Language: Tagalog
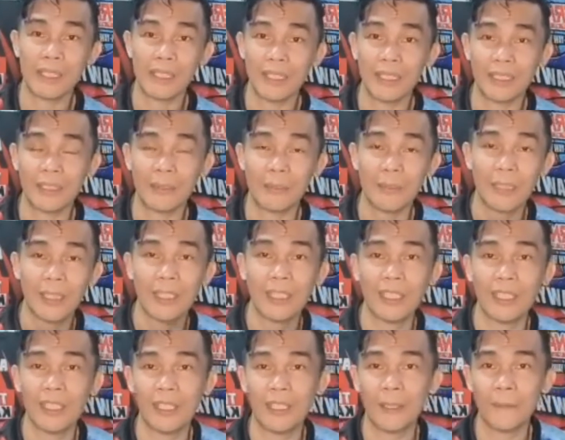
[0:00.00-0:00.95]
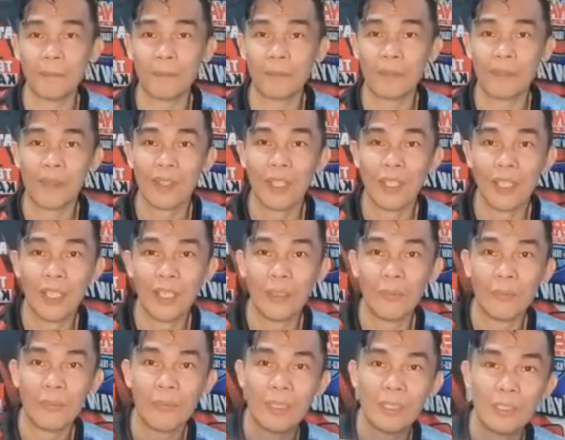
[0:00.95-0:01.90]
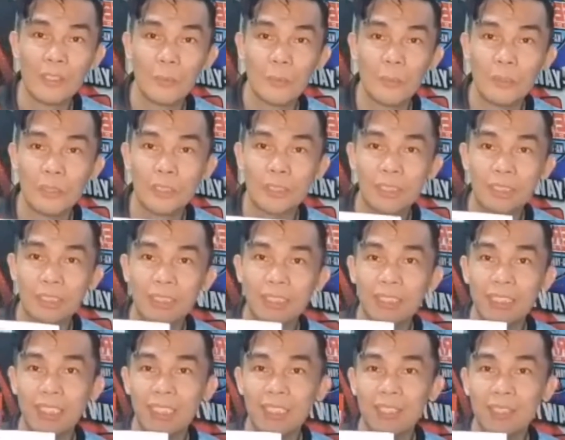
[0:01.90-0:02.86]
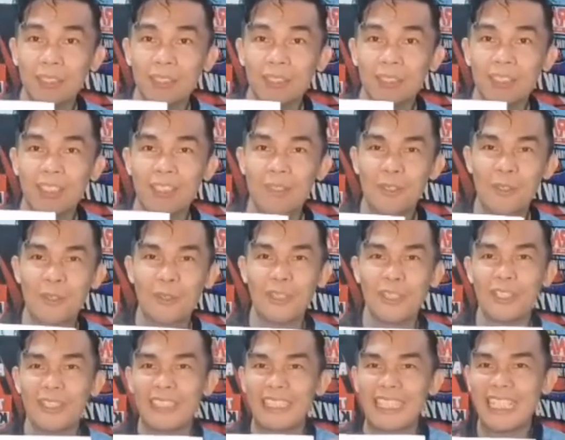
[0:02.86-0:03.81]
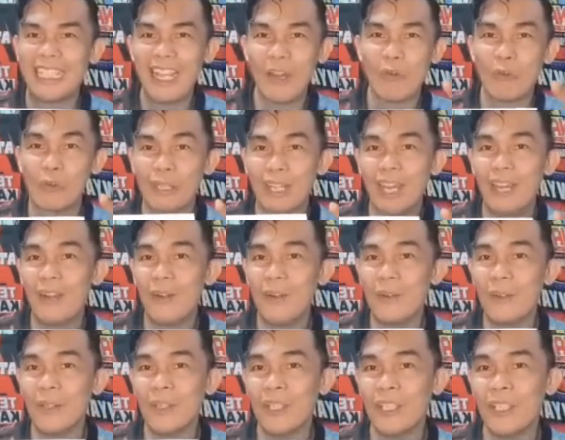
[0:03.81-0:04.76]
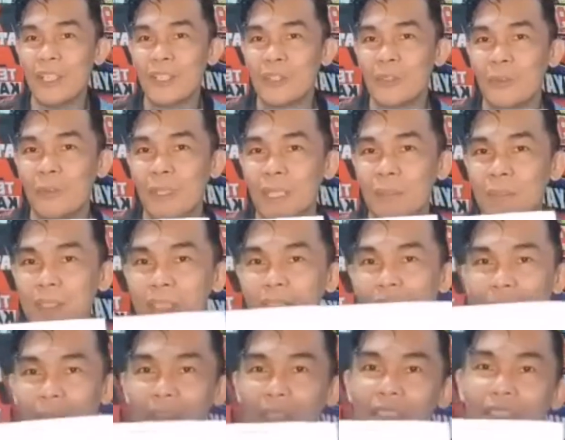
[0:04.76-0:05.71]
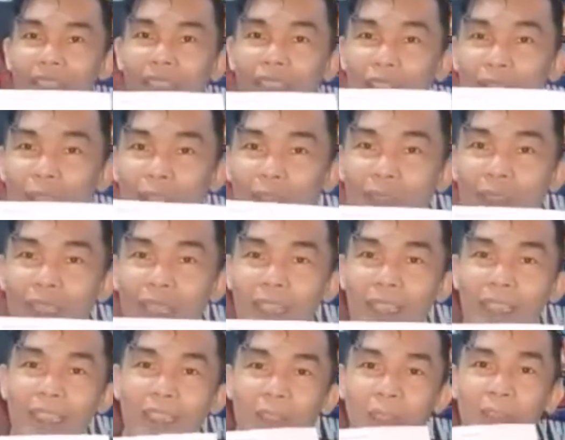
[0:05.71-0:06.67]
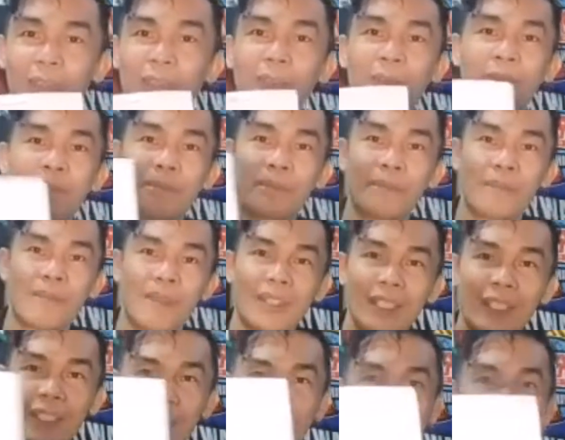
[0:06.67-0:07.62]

sa ating mga mga supporter diyan, no. Solid kayaw yaw. So maraming salamat sa inyo at ito. Ito